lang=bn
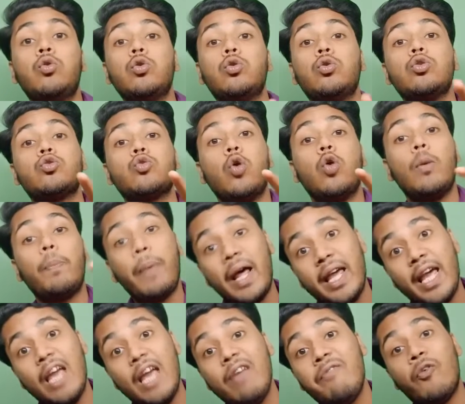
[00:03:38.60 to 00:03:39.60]
অন্তত স্কোর
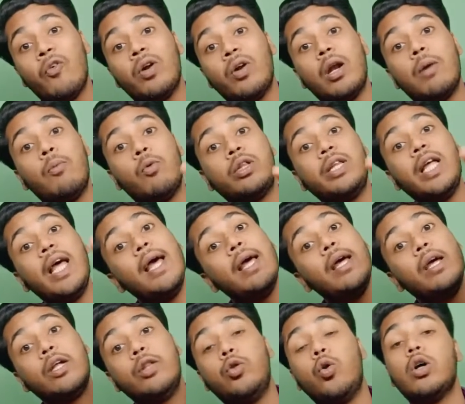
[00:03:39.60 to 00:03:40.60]
প্রায় এই ফোনটার মধ্যে
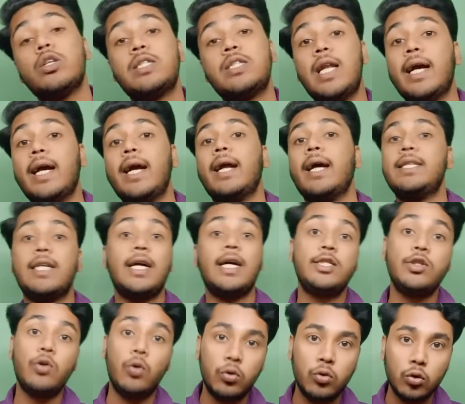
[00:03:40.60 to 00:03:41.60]
দশ লাখের
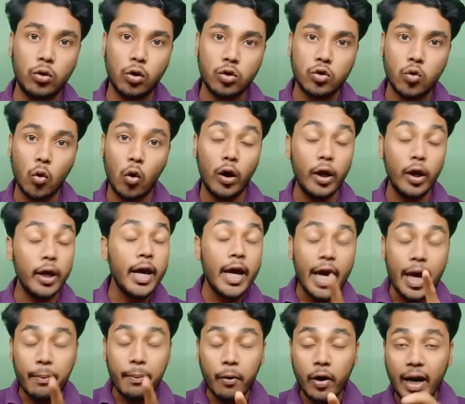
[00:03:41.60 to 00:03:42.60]
কাছাকাছি অন্তত স্কোর
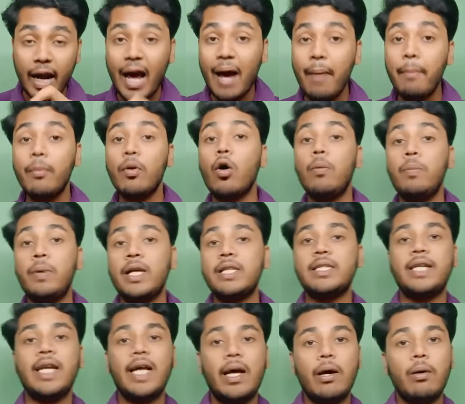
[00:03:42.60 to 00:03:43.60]
এবং র্যাম রমটা
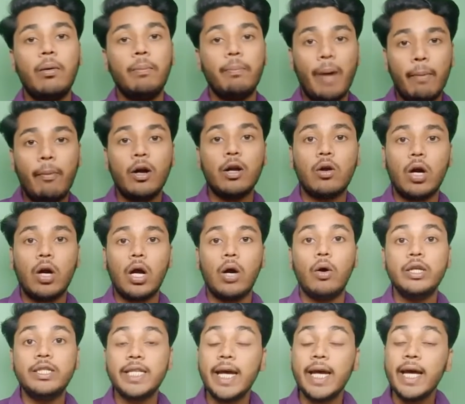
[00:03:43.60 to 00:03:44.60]
যেটা ব্যবহার করা
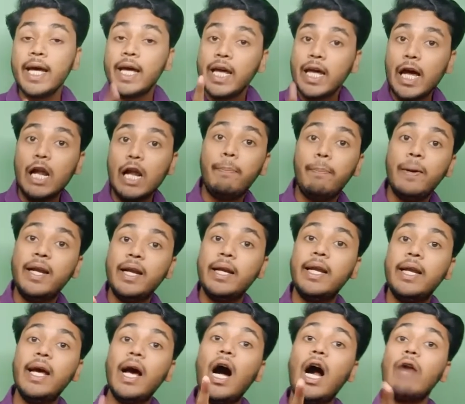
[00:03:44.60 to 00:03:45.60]
হয়েছে
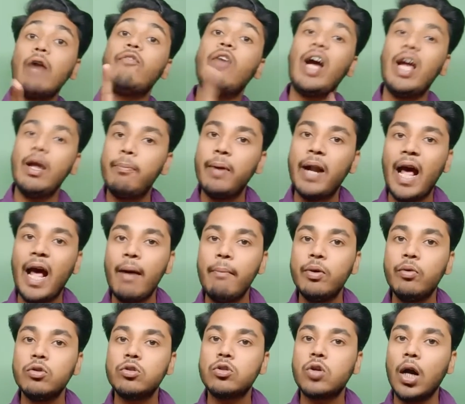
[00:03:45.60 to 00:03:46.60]
এলপিডিডি আর ফাইভ র্যাম
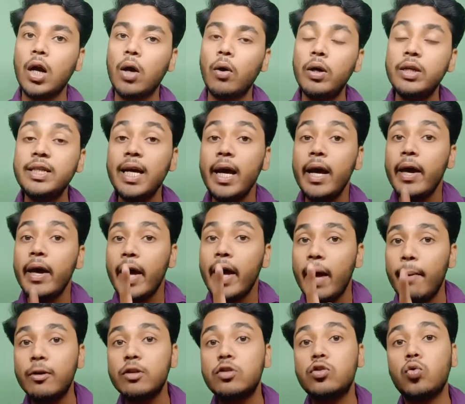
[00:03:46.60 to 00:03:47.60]
ইউজ করা হয়েছে
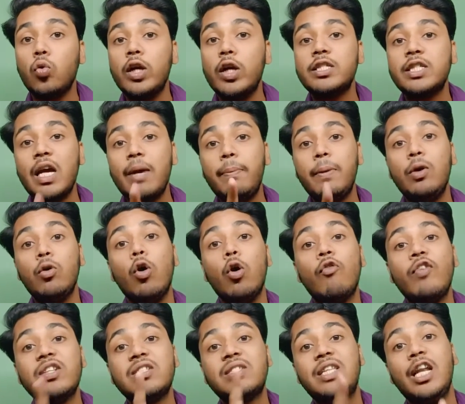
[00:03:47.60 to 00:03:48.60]
এবং স্টোরেজ টাইপ
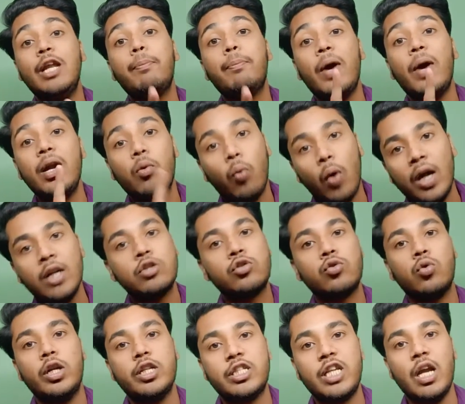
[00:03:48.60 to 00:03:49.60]
ইউএফএস থ্রি পয়েন্ট ওয়ান
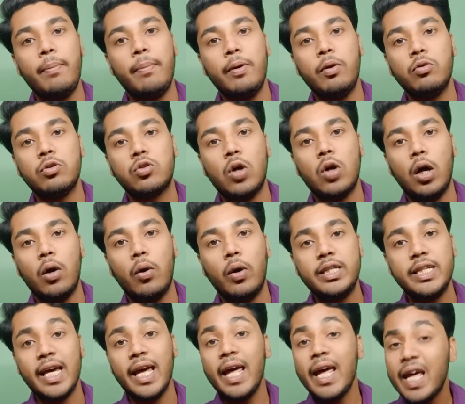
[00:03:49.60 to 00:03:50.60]
স্টোরেজ টাইপ ইউজ করা
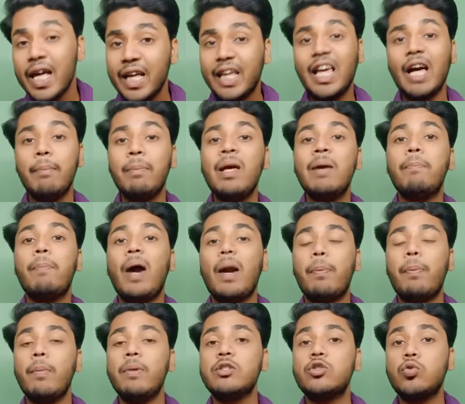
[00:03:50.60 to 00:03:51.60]
হয়েছে গেমিং
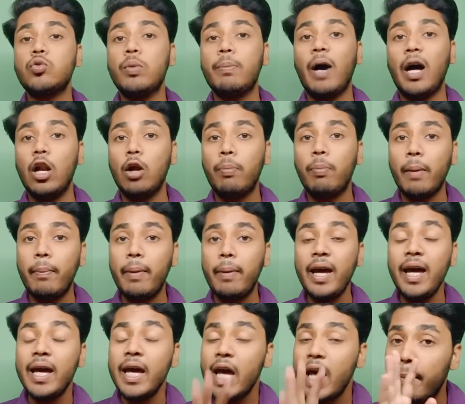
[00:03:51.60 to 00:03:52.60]
পারফরমেন্স তুমি ভালো পাবে
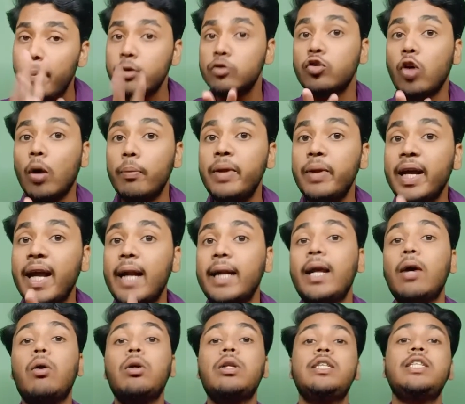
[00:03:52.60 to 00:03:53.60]
এবং সব থেকে
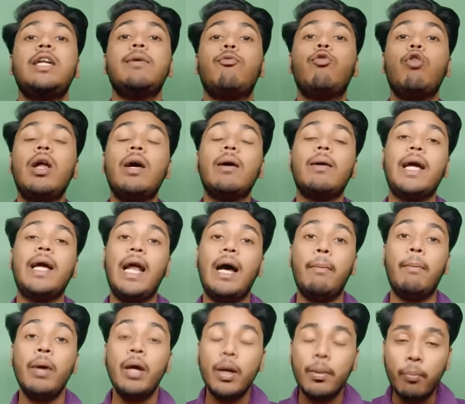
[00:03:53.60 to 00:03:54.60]
একটা কথা যেটা ভুলে
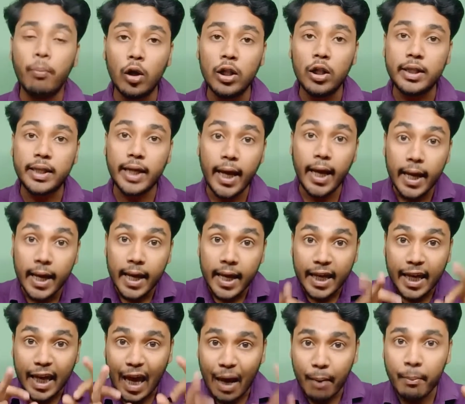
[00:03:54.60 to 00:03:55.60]
গেলাম বলতে
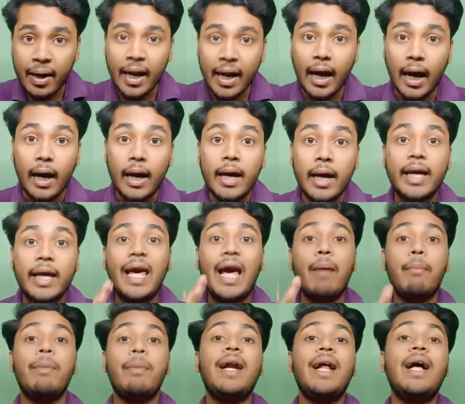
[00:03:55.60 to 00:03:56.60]
ক্যামেরা
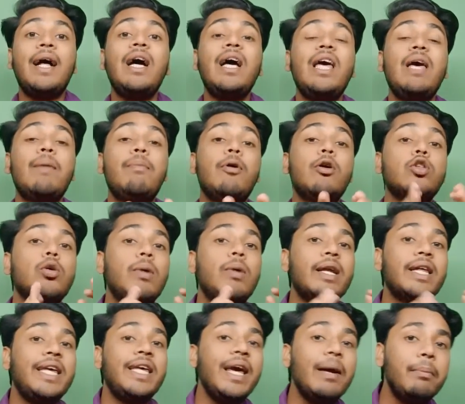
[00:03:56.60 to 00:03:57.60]
ক্যামেরা এবং
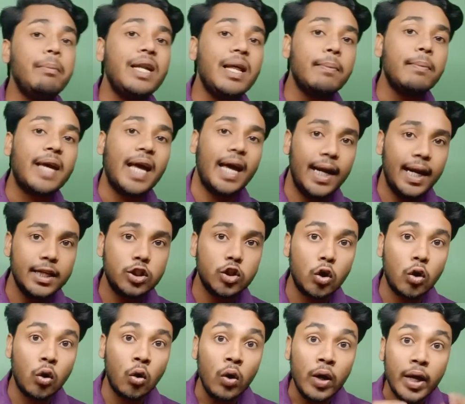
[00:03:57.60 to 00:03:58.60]
তোমার গেম টেম খেলার
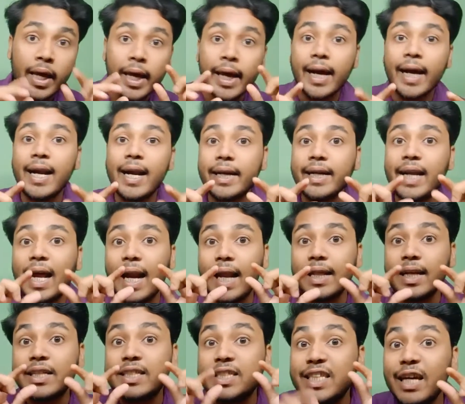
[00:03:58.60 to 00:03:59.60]
জন্য এখানে একটা একটা
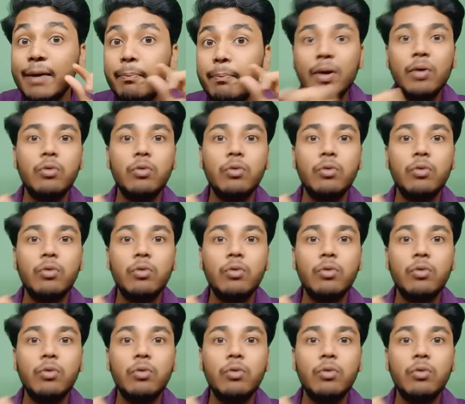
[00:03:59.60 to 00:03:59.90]
আলাদা চিপ